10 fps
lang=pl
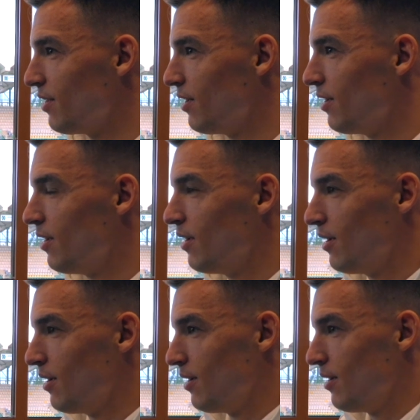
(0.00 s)
że
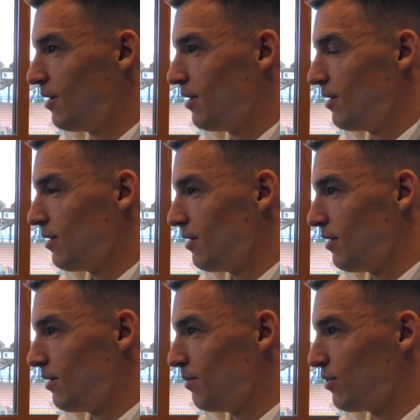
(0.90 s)

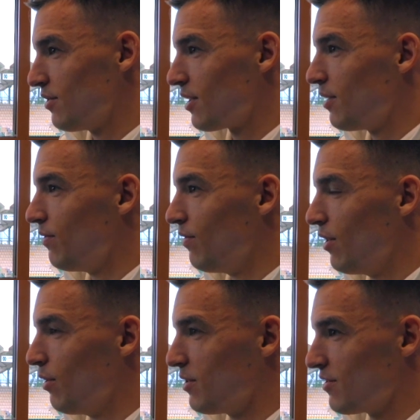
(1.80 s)
E, pod takim
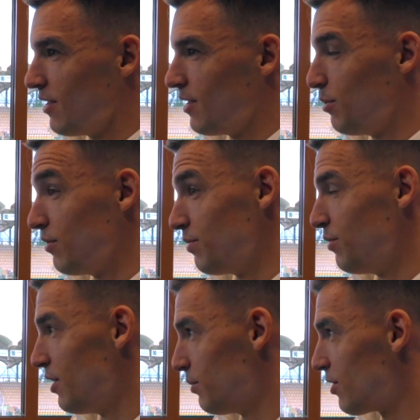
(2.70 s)
wieloma względami, bo zmieniłem